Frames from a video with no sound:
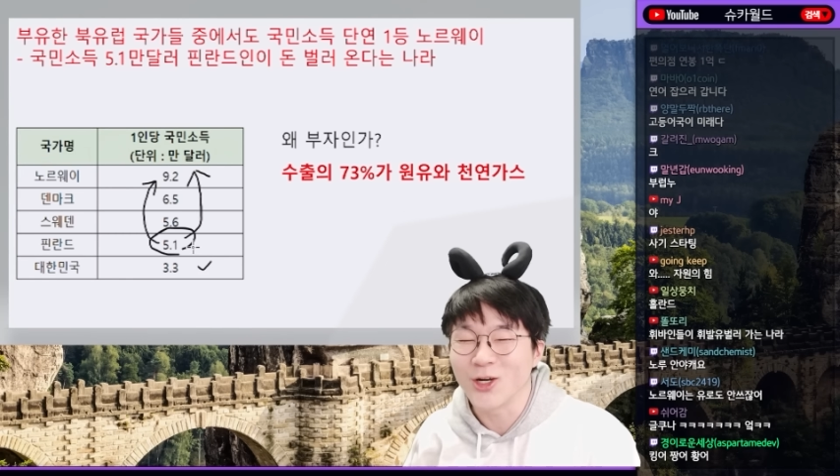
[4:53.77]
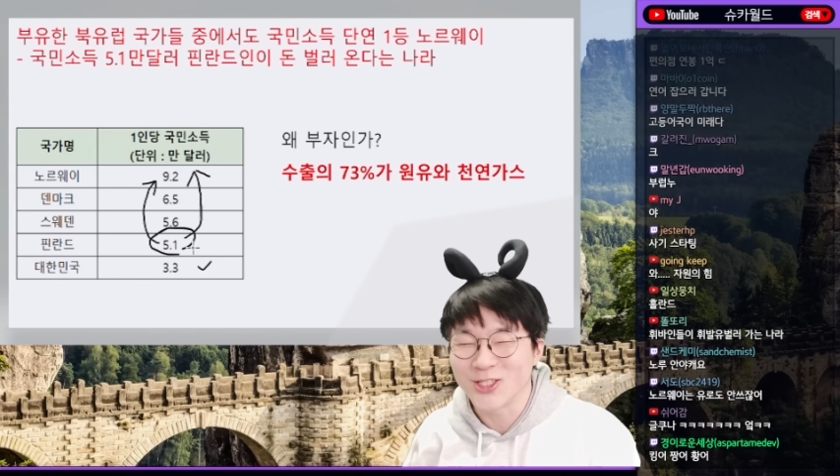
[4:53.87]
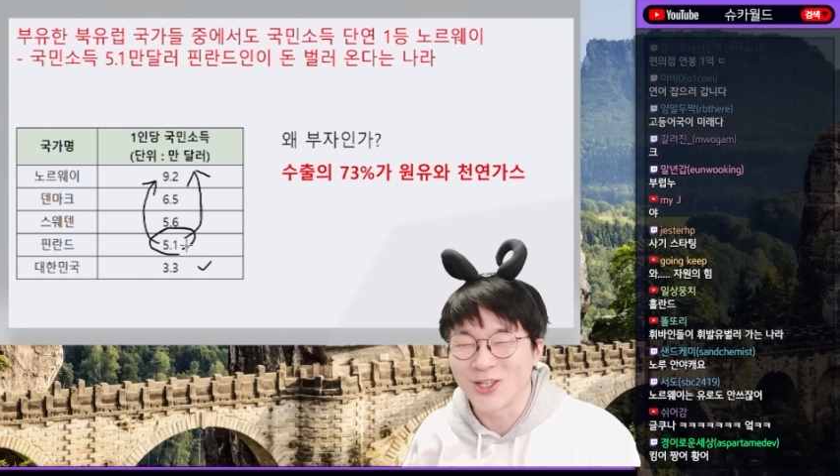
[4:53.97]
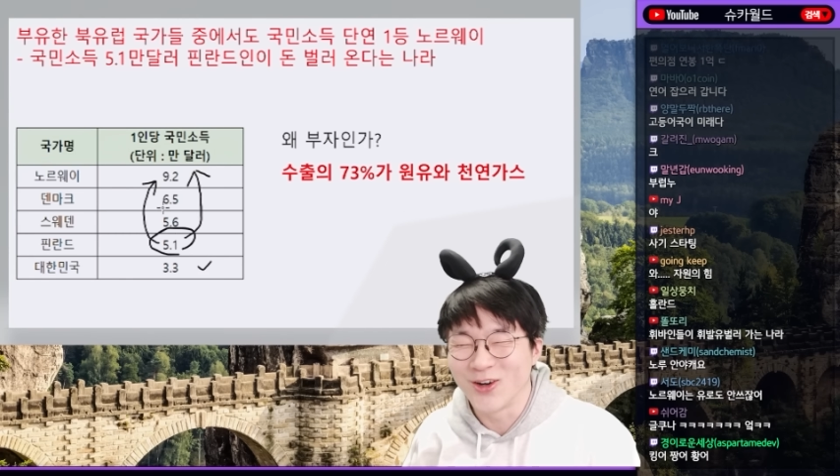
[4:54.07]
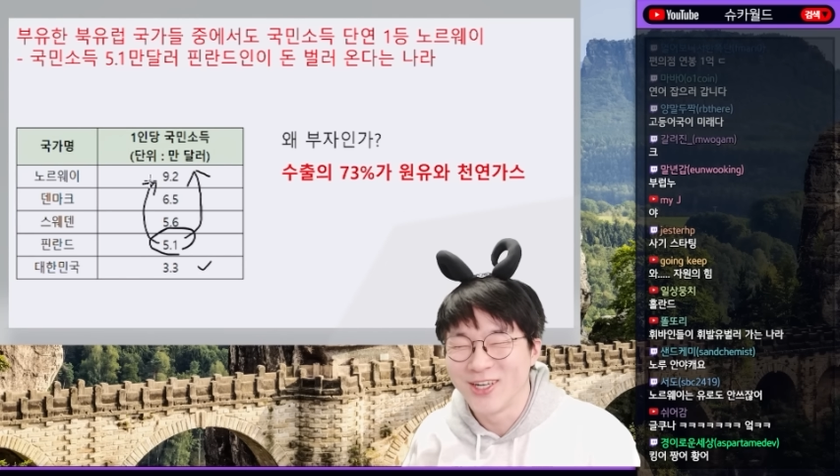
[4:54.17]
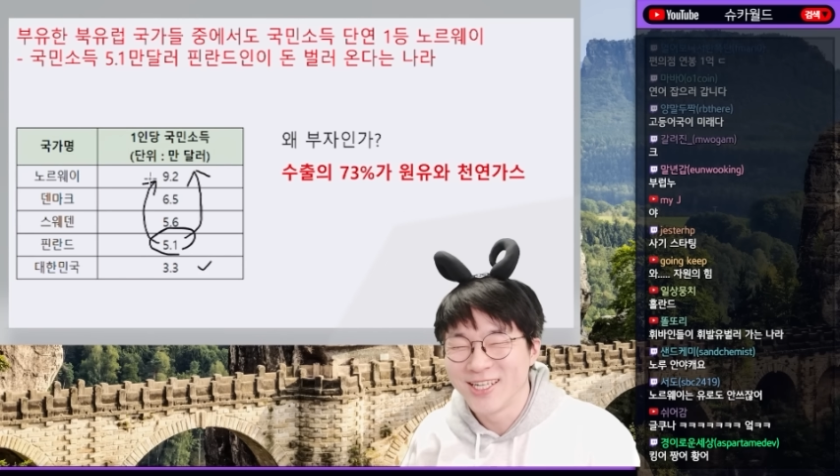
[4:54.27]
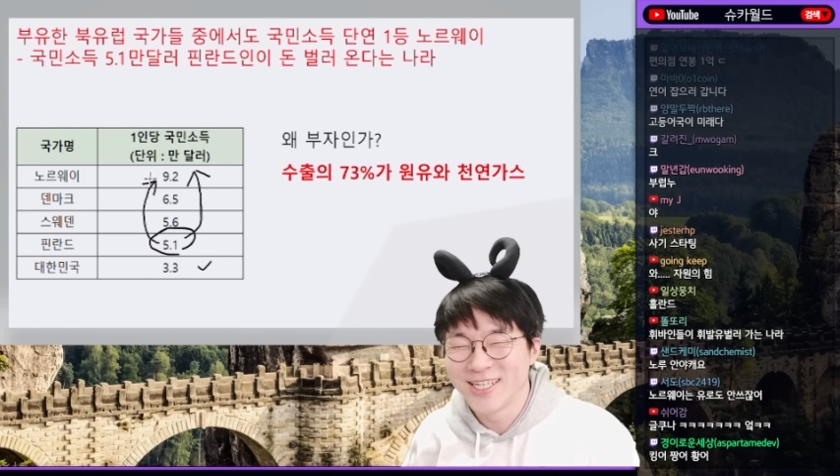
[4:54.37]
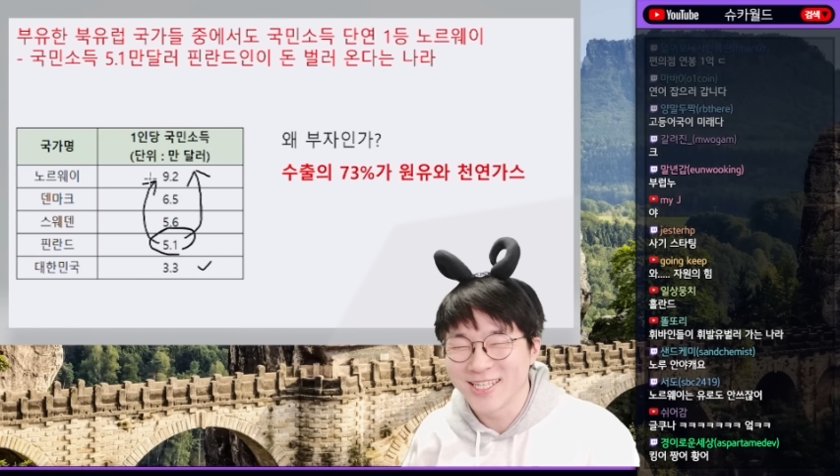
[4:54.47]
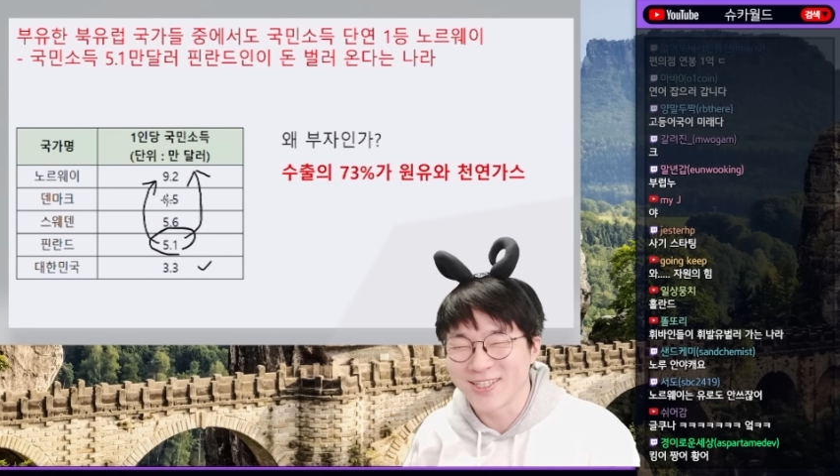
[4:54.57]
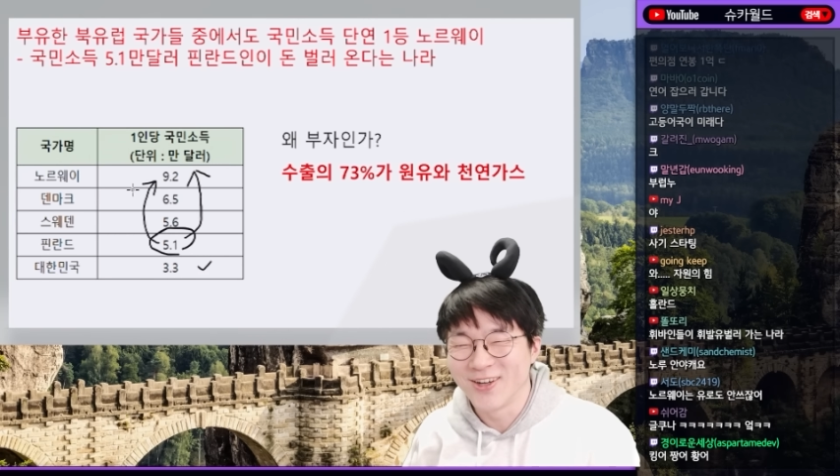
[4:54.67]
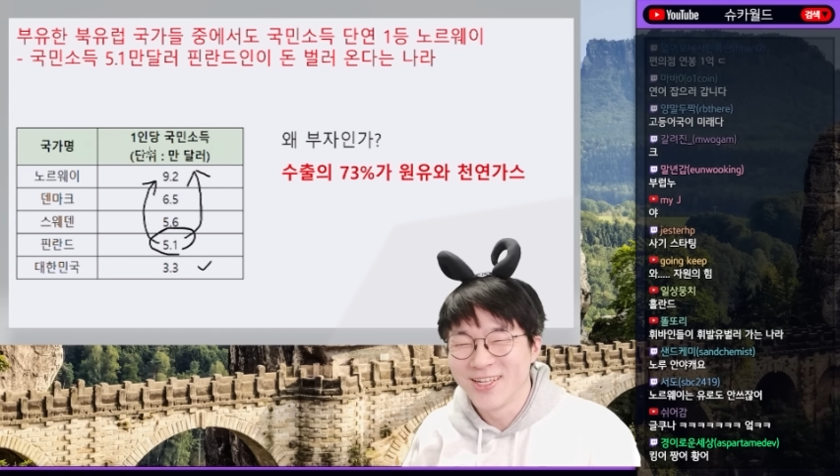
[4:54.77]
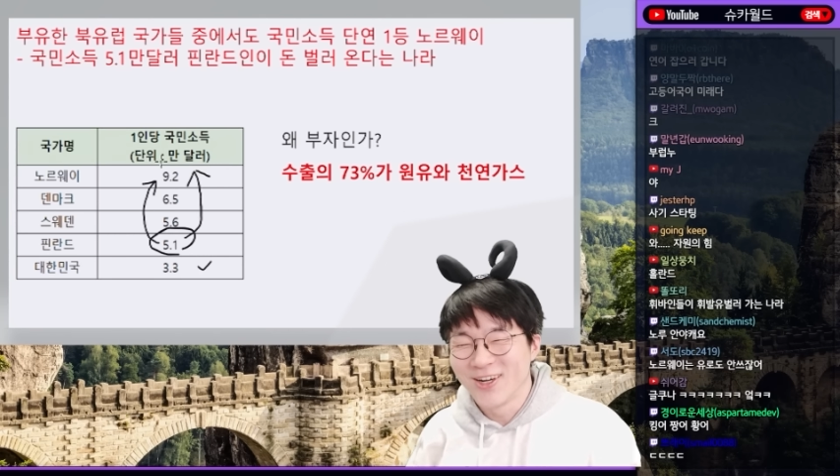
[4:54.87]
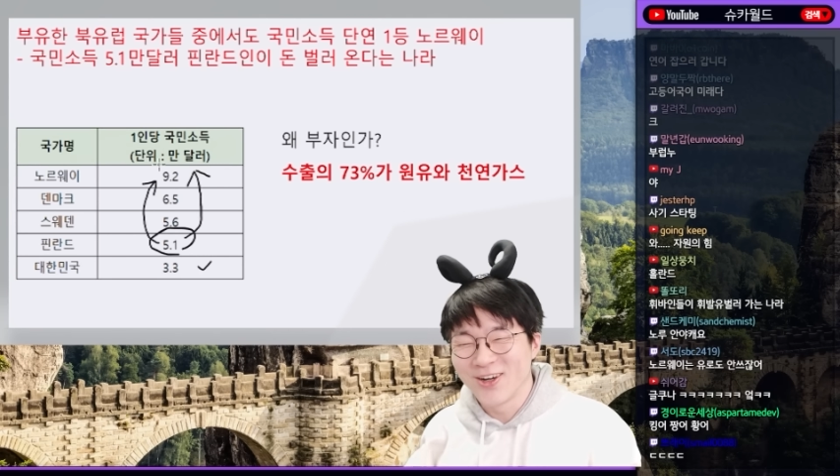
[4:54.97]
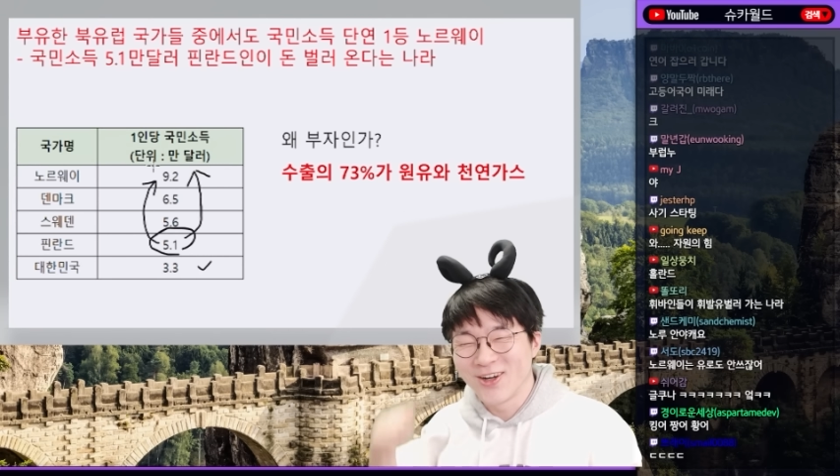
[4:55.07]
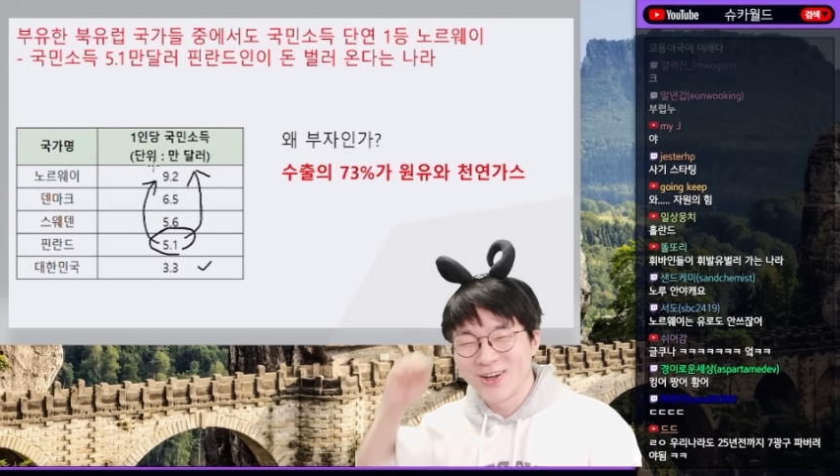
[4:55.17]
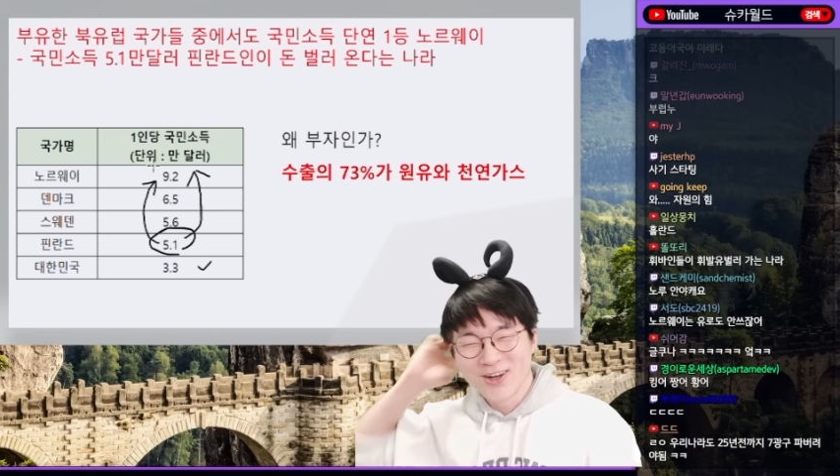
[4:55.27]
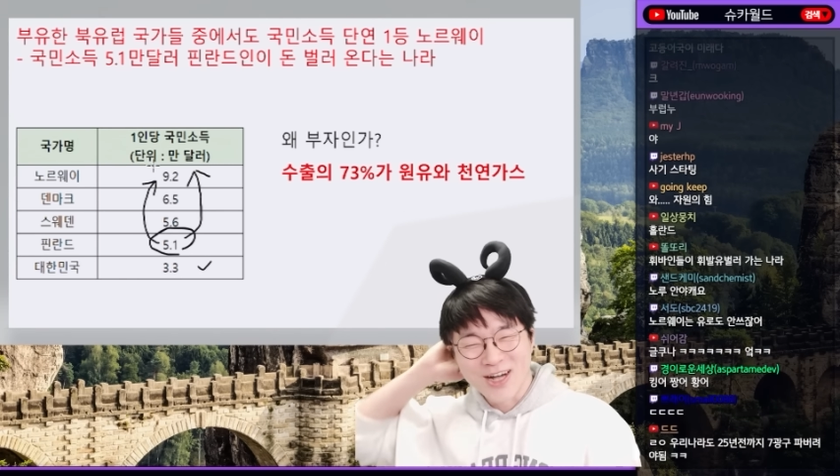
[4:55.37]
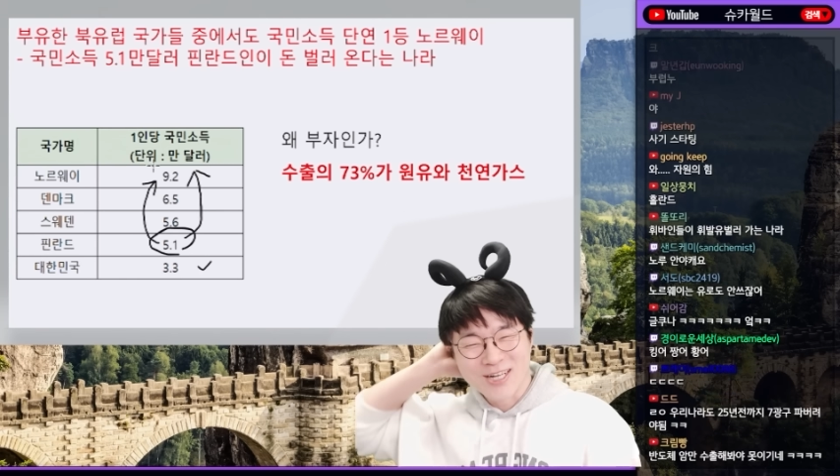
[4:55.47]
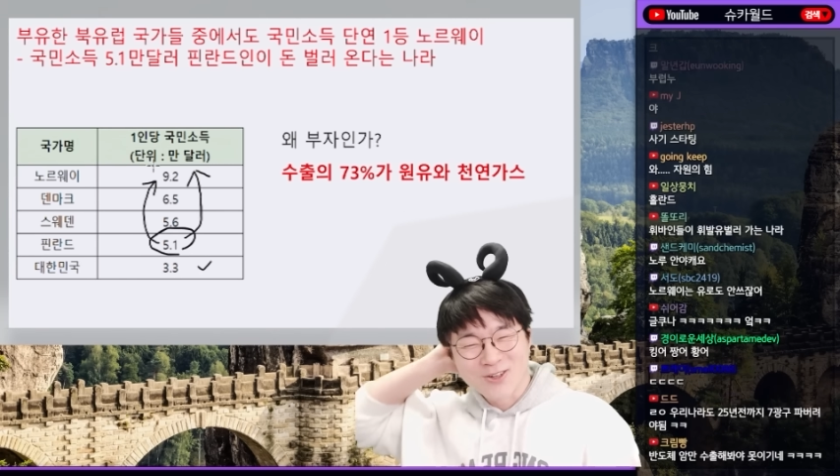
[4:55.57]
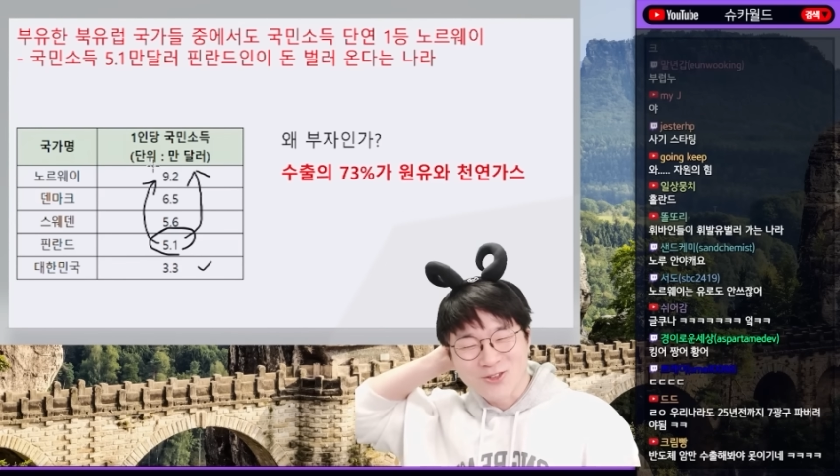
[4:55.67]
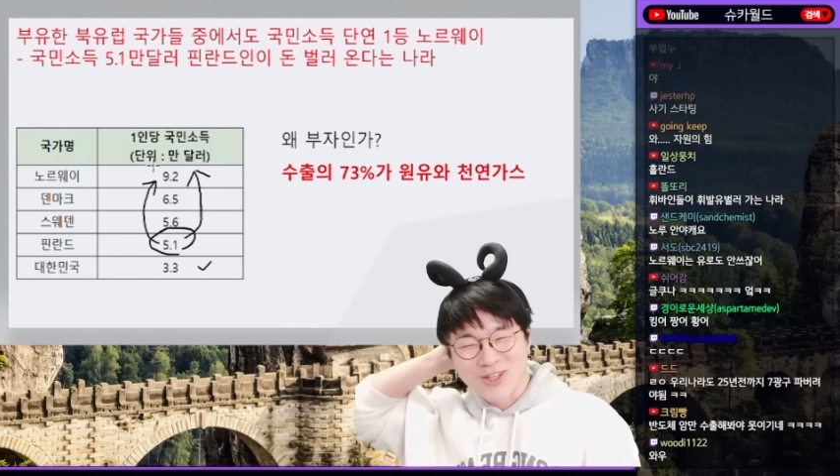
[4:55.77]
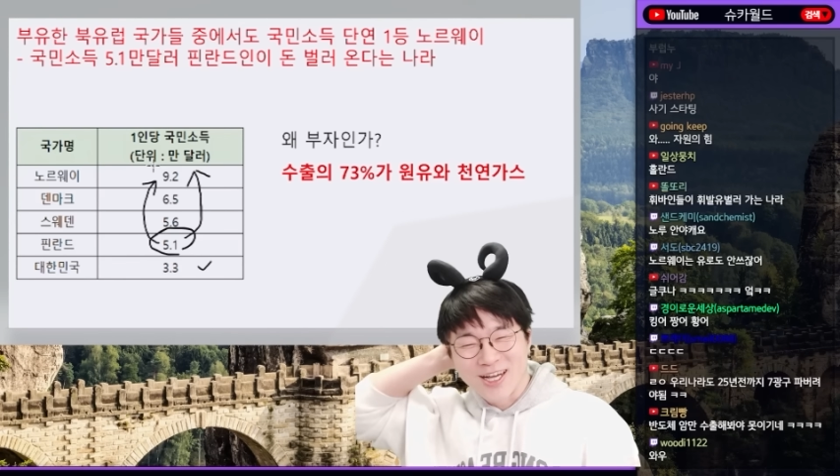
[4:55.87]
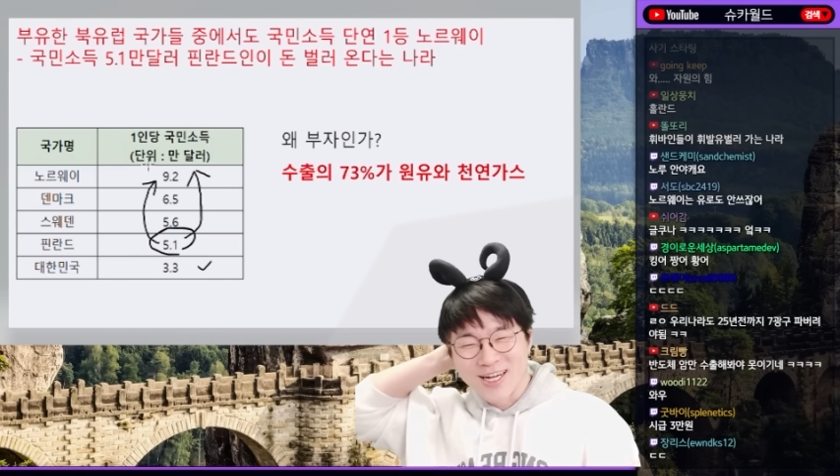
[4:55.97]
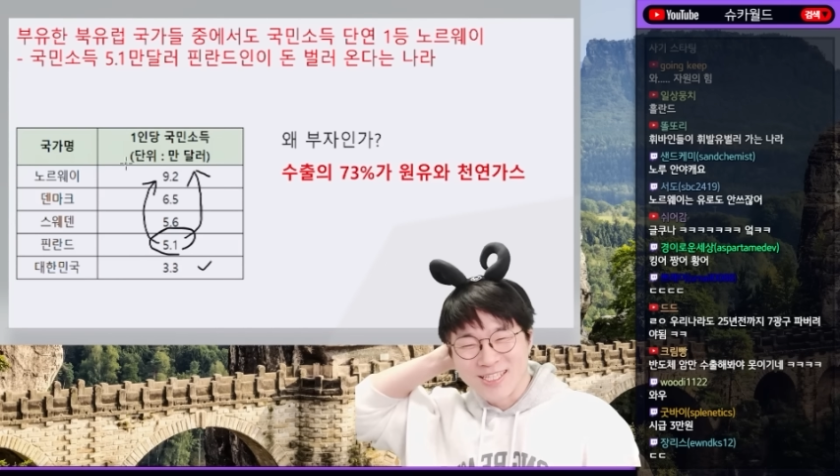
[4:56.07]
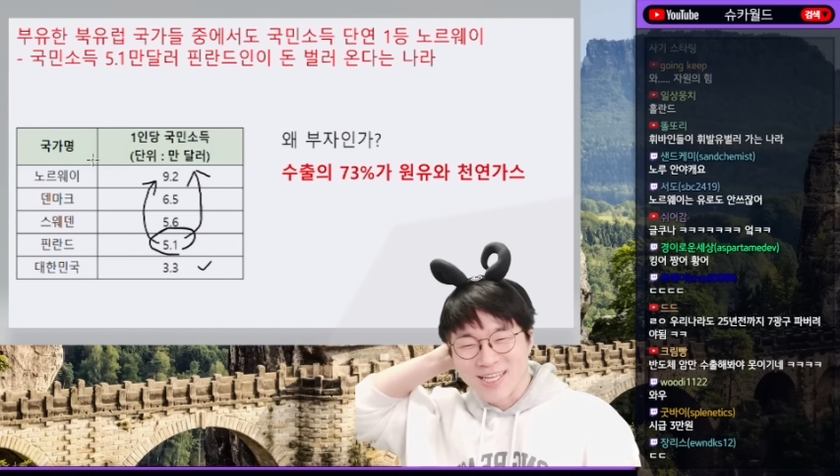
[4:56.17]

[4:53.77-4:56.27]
여기서. 그래서, 어, 아, 그렇구나.